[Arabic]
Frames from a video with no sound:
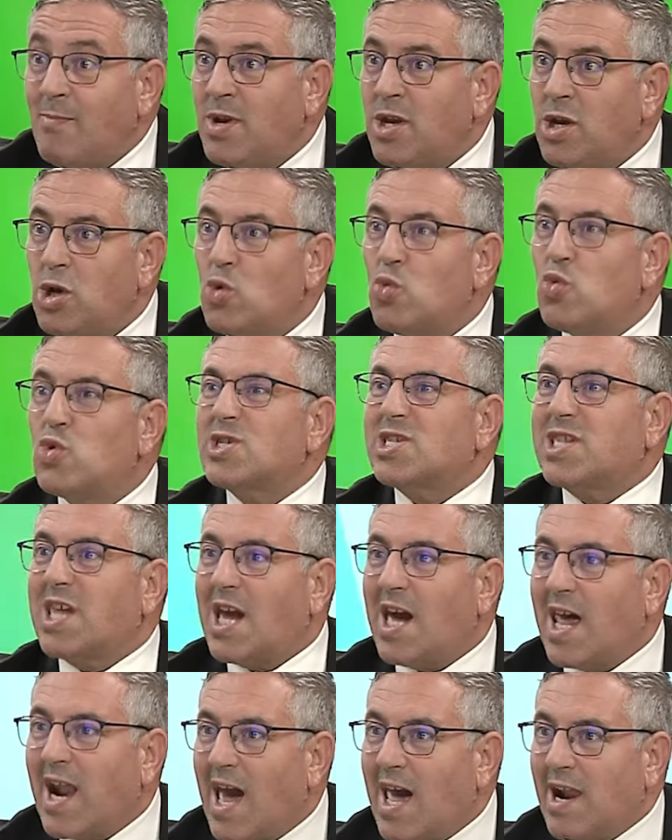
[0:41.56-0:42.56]
أمن
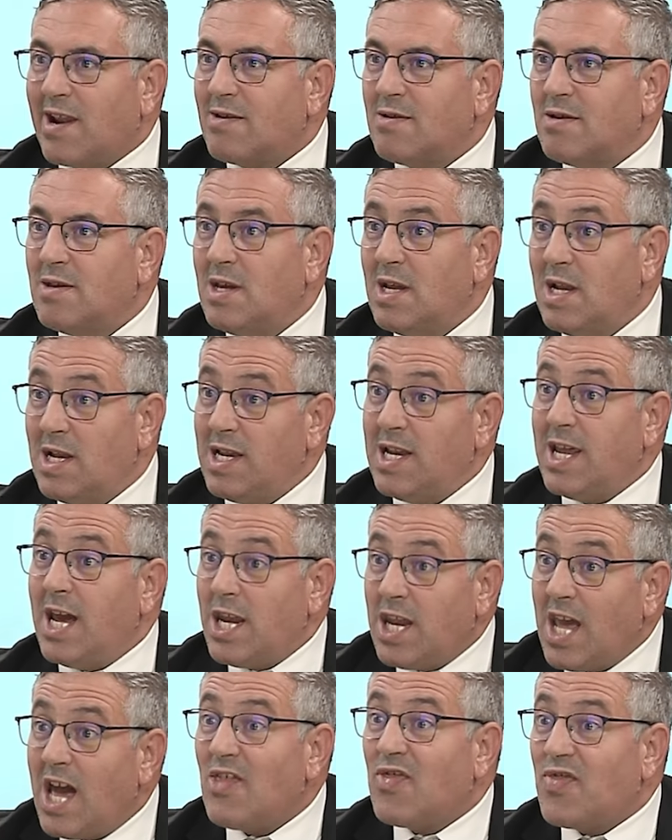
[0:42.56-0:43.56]
واستقرار
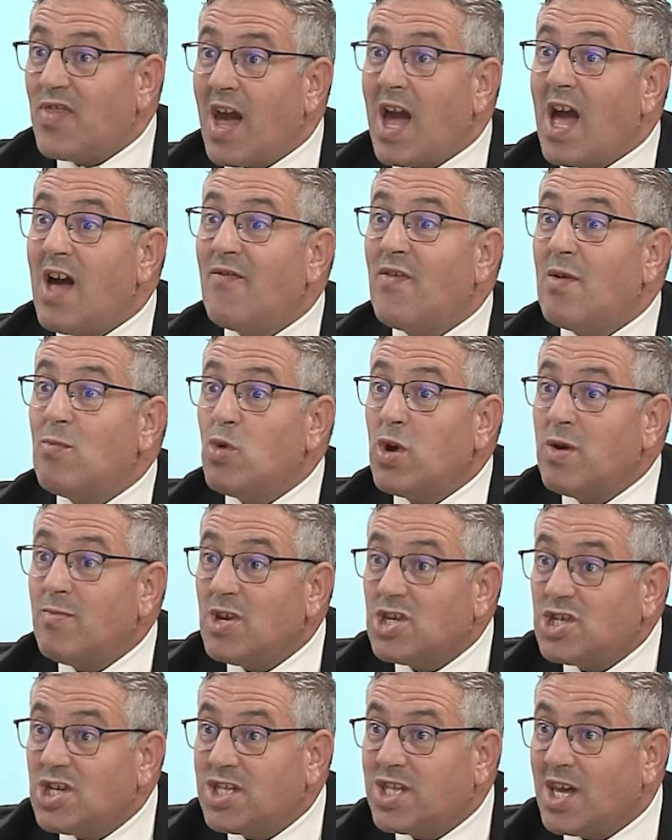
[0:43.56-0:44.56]
لأن هذه الثقافة
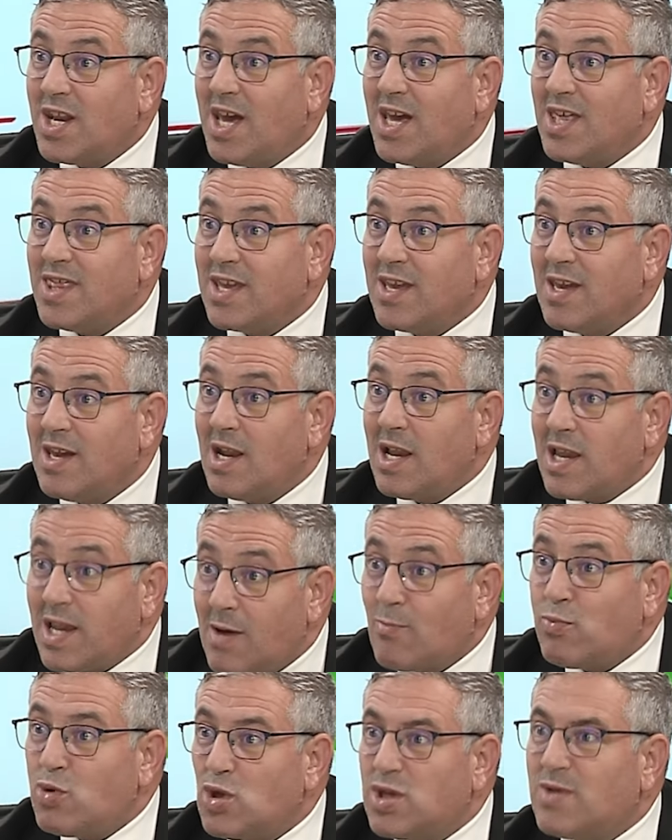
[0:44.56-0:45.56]
مهمة جدا هذه
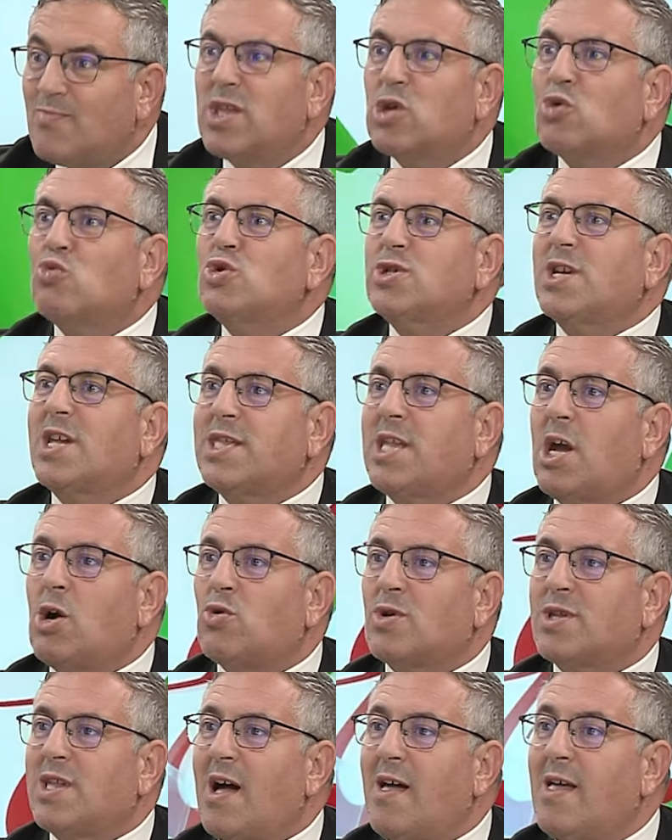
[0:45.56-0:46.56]
لابد ما تكونش عندنا
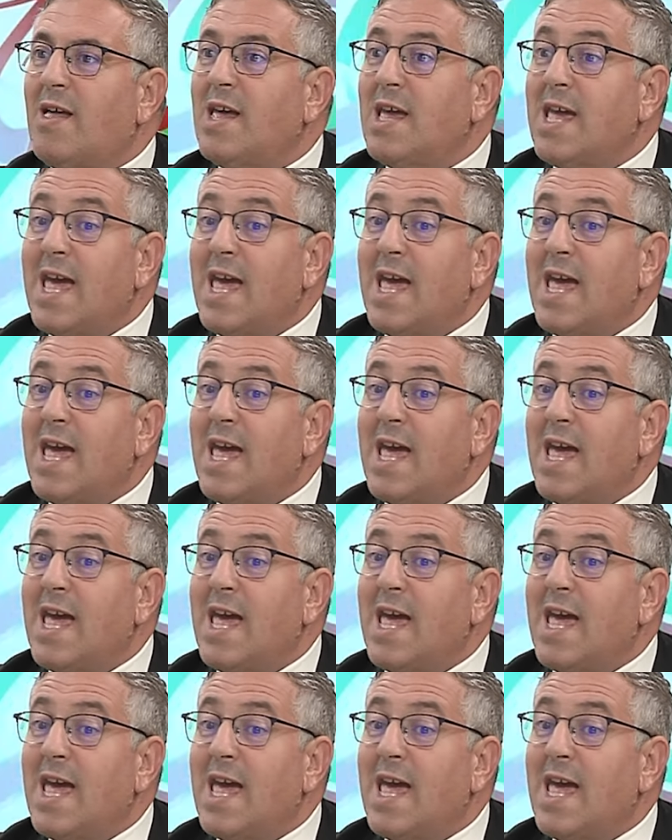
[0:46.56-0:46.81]
عقدة